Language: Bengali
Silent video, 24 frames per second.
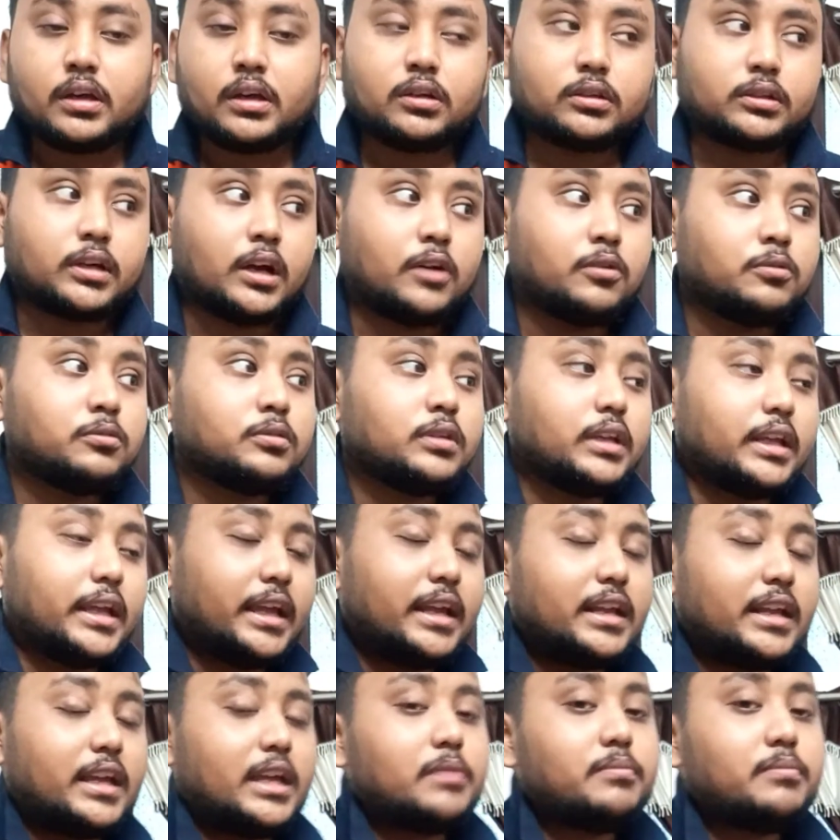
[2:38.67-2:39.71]
কারণ এর
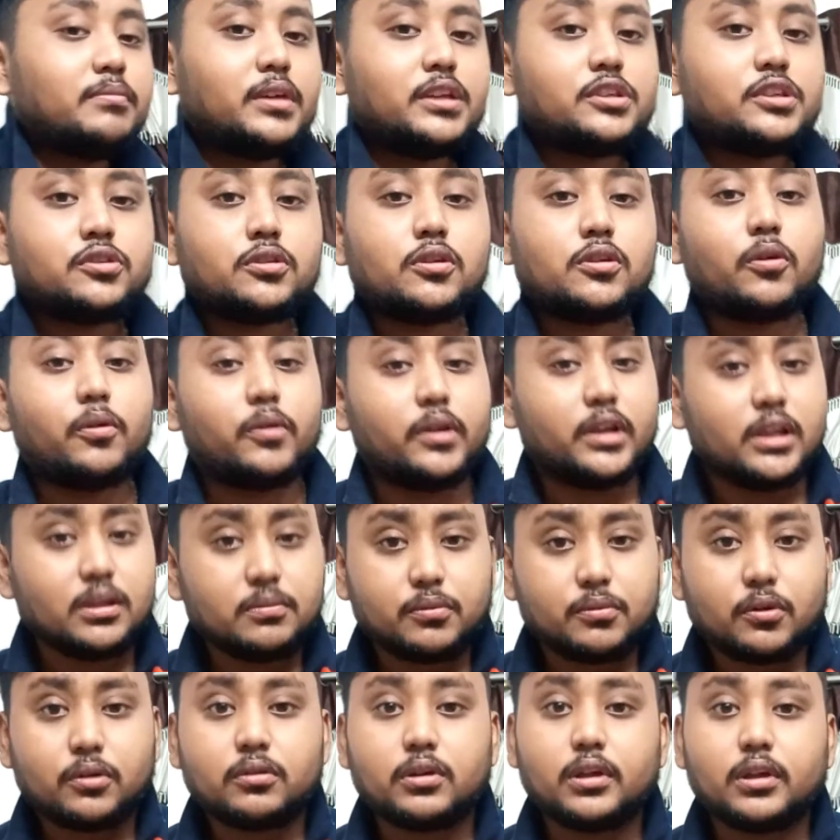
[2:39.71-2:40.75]
এমবি ছিল অনেক
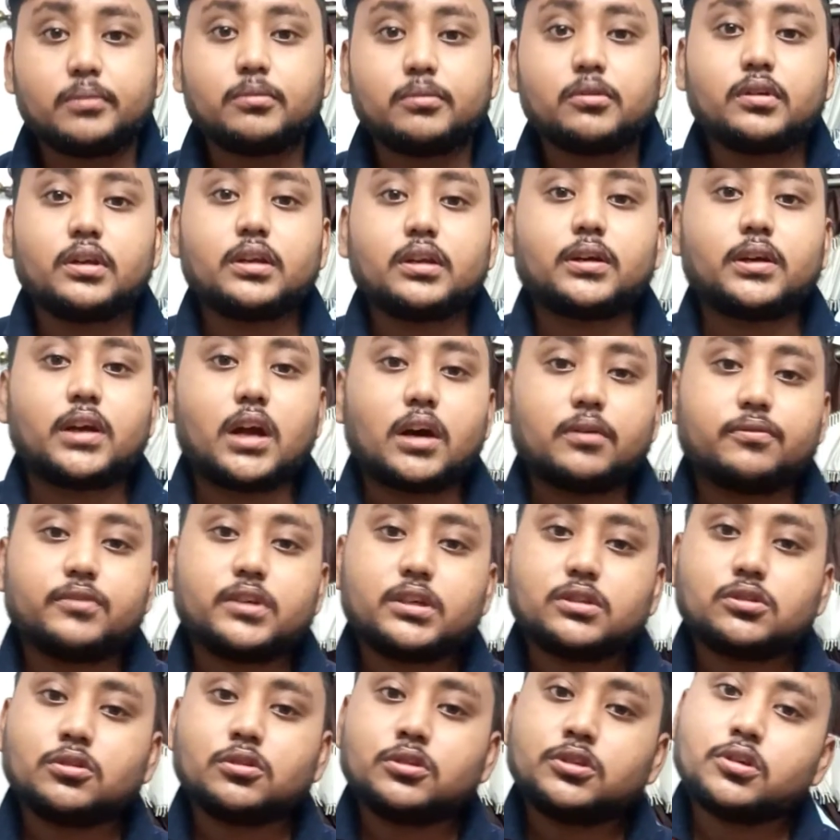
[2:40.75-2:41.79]
বড় এবং এর
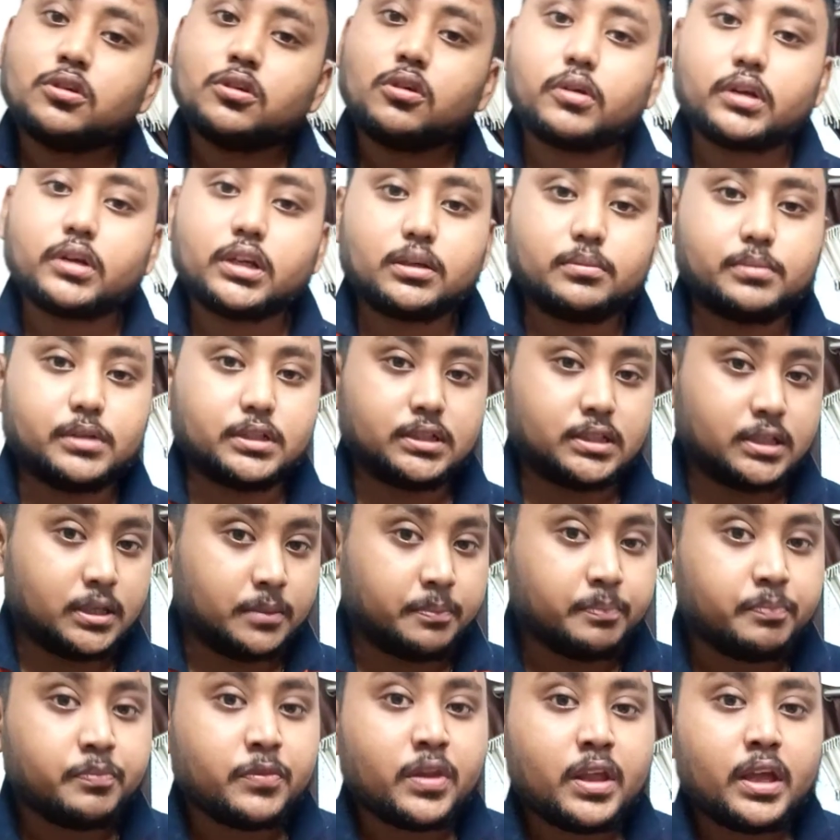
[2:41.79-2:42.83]
গ্রাফিক্সও ছিল অনেক বেশি
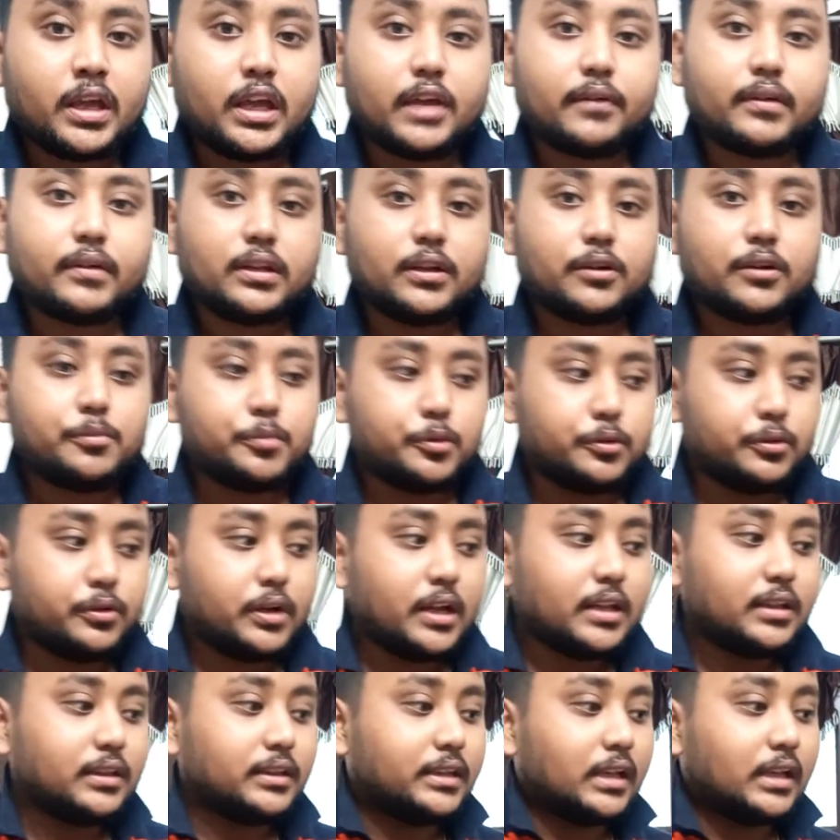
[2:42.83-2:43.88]
এবার দেখো বন্ধুরা
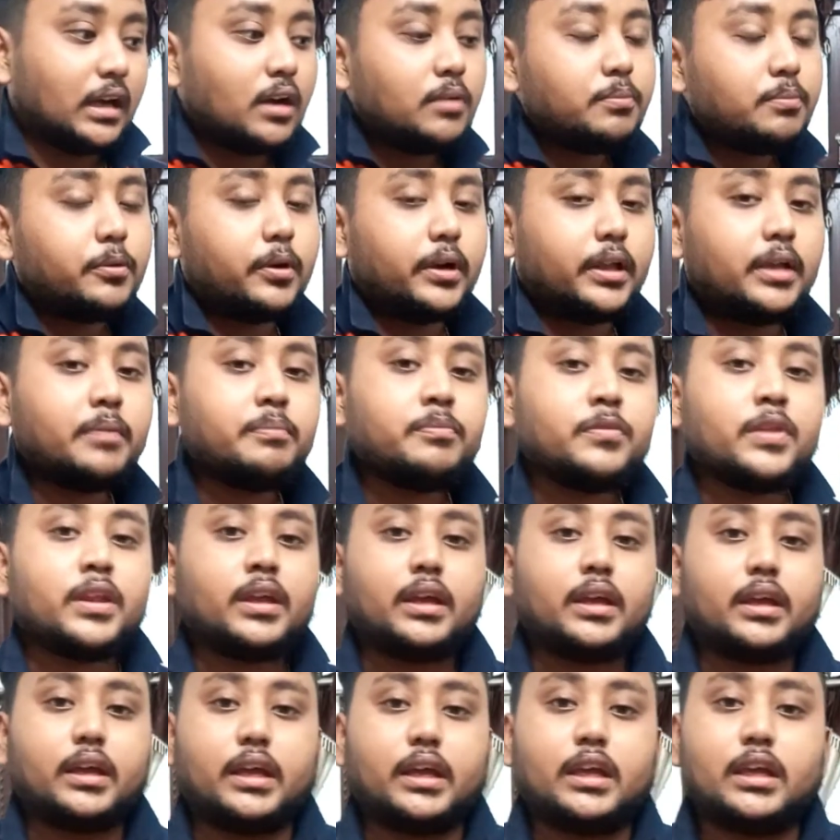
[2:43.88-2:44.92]
তারপরে
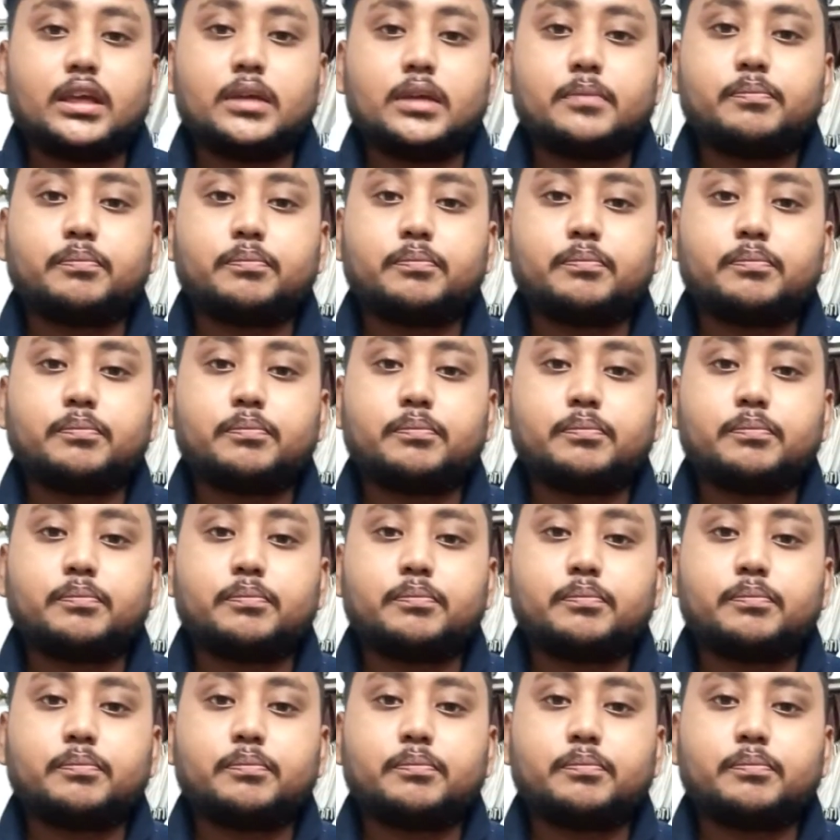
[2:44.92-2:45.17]
এই